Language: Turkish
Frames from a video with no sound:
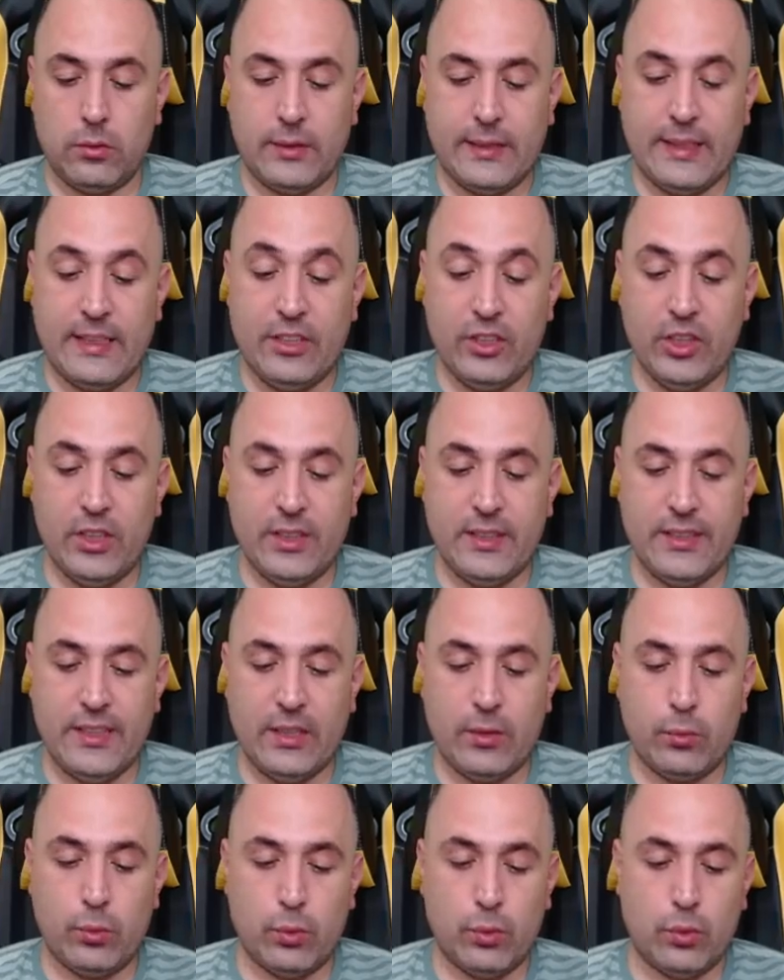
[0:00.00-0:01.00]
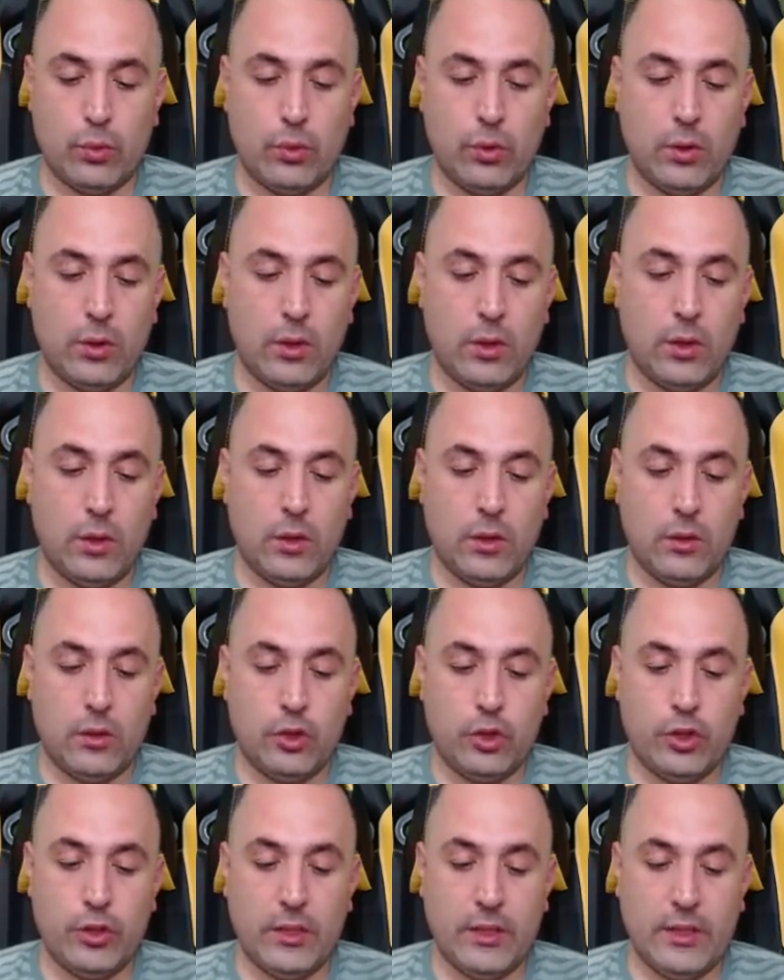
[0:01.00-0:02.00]
Gelişine direkt vurdu.
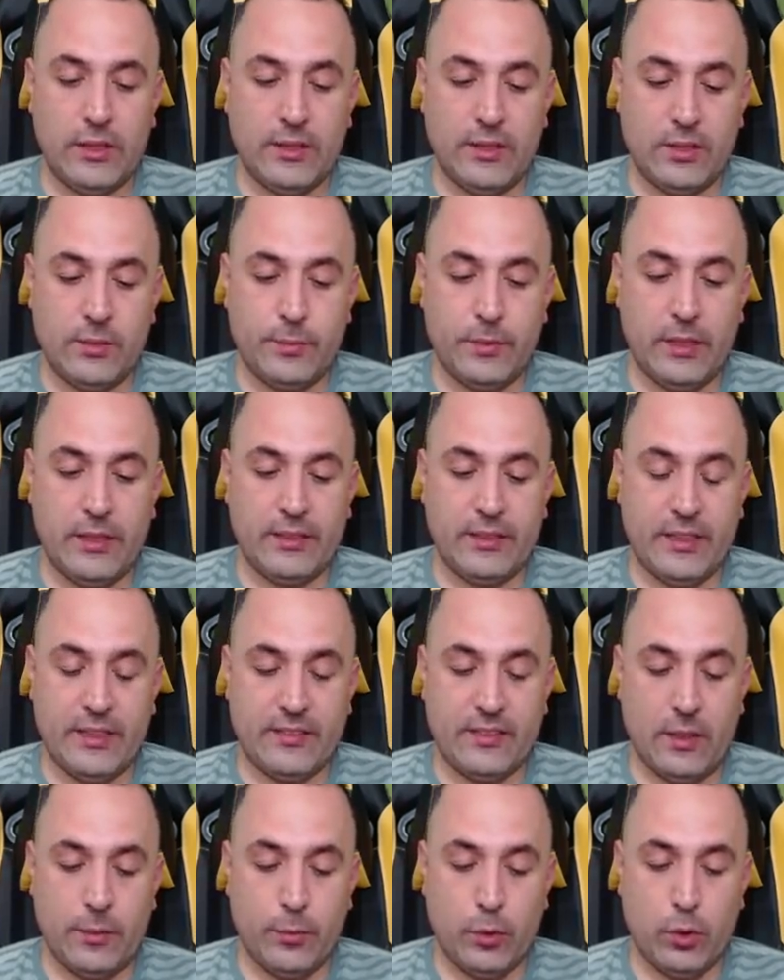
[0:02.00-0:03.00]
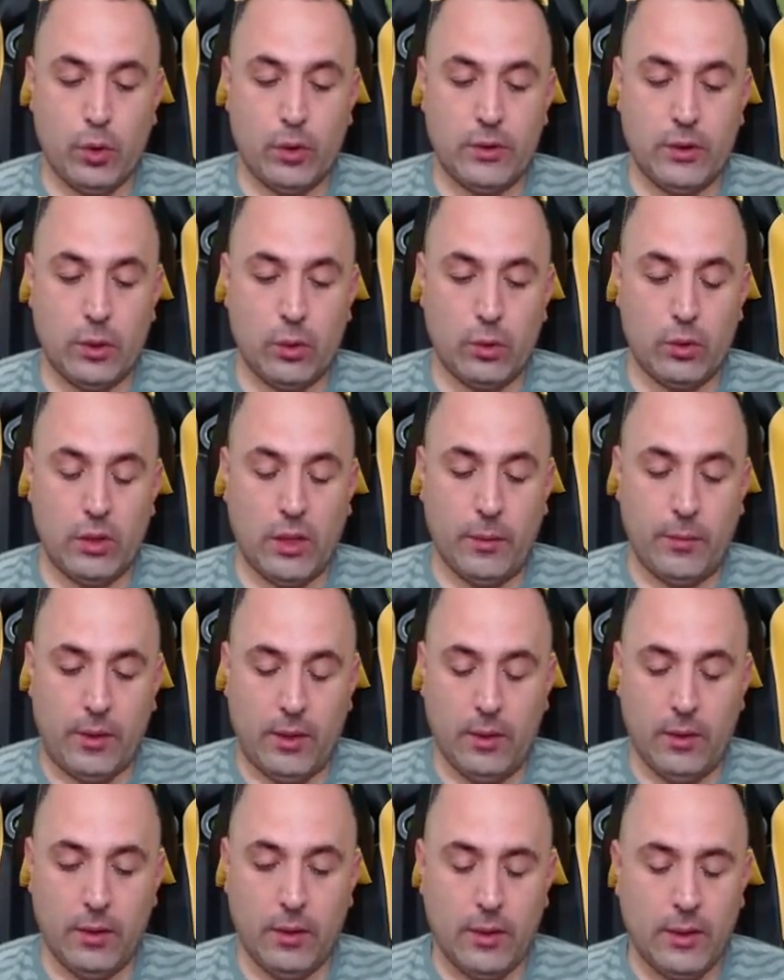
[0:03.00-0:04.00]
Dışarıya nasıl bir enteresan bir korner oldu ama
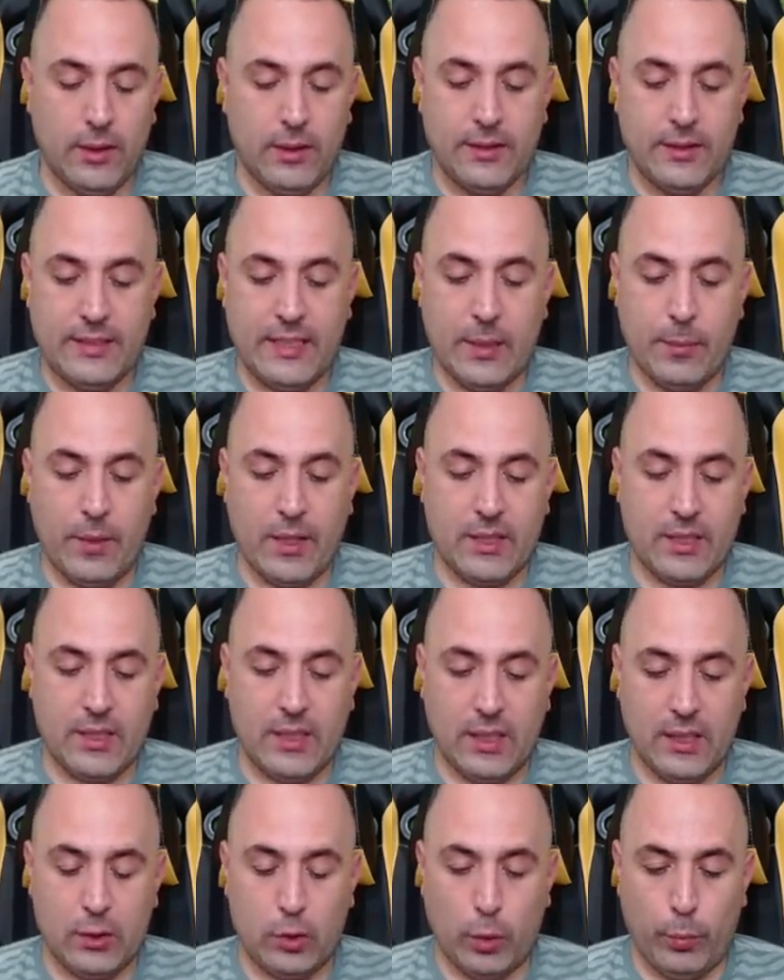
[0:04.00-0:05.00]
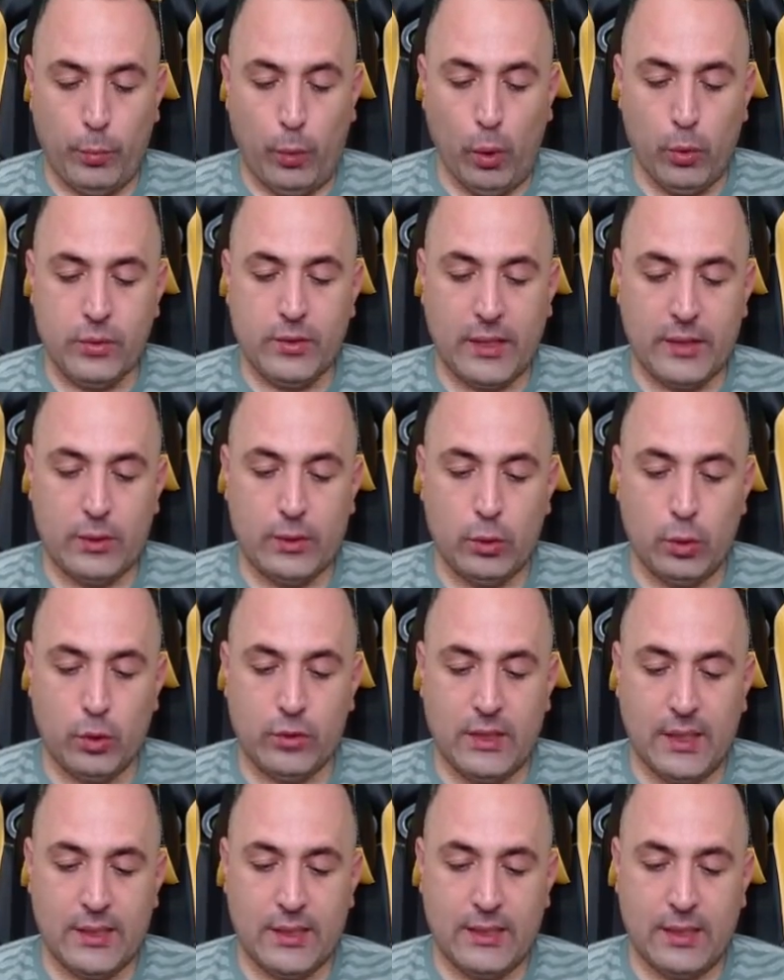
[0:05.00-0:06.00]
Neymar'da kaldı top. Offside yok
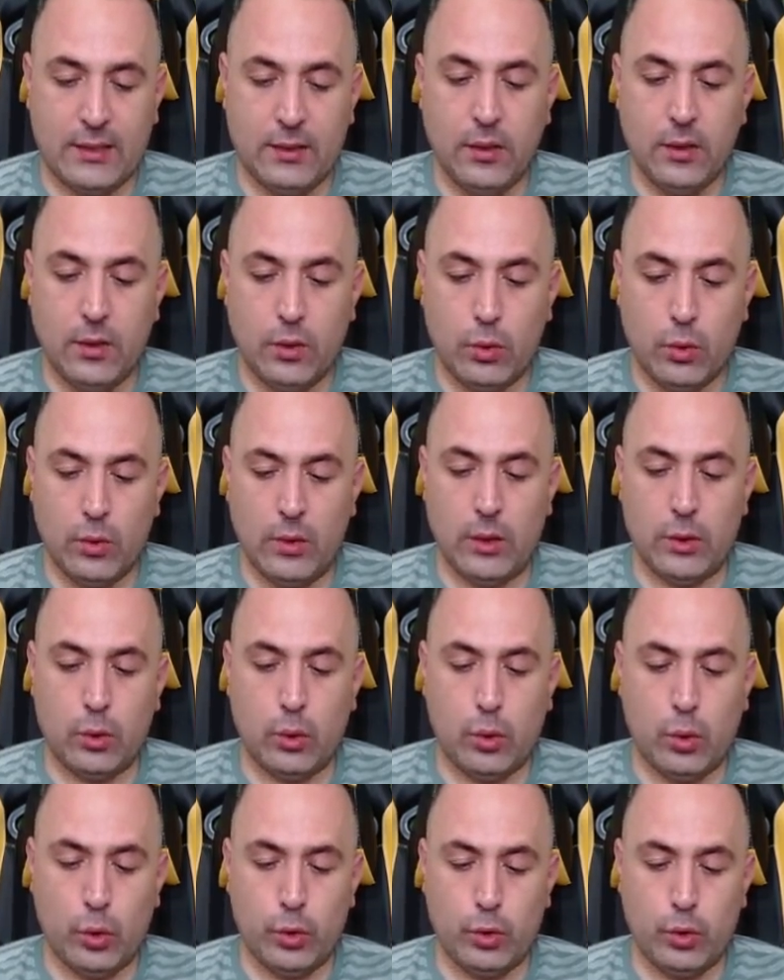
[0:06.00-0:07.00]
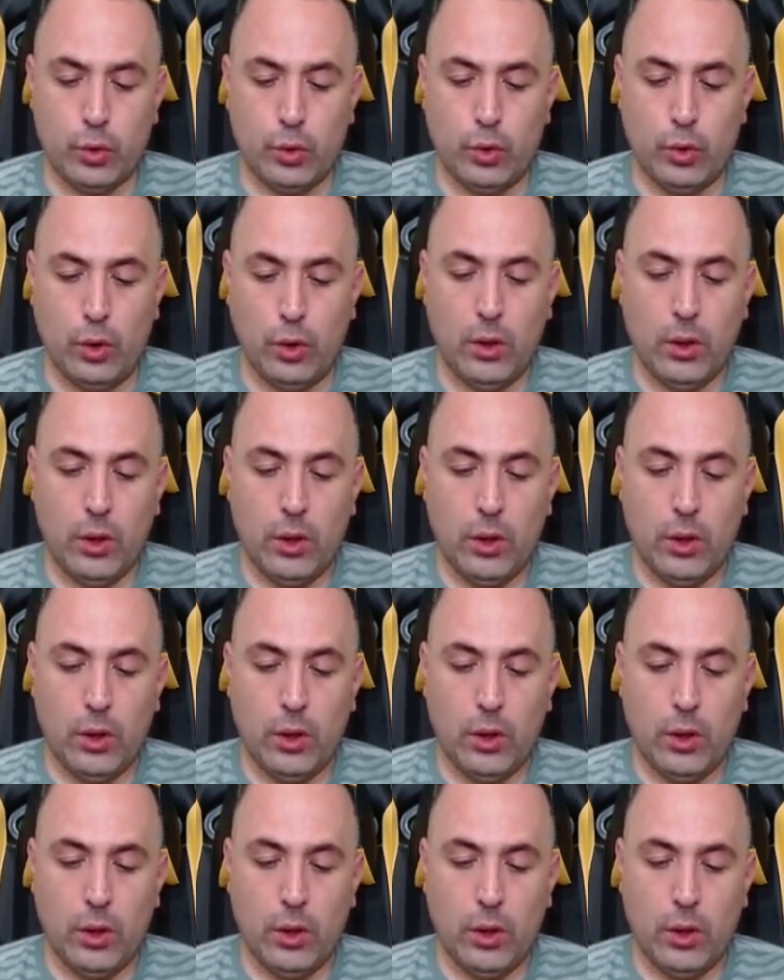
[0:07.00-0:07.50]
sağdan. Ronaldo koşturuyor.